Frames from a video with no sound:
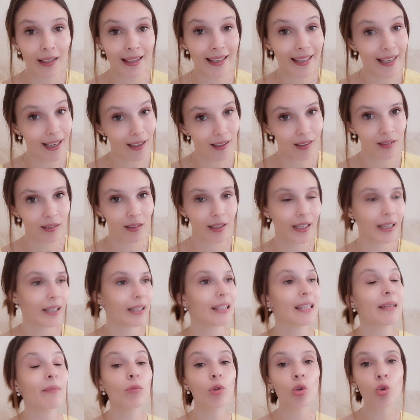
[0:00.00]
Некоторые,
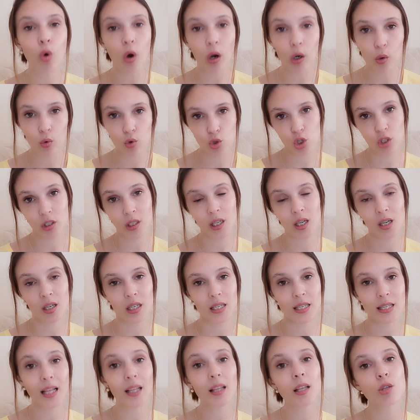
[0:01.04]
немного уже таких
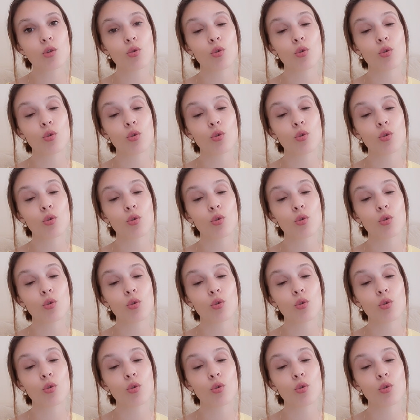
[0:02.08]
осталось,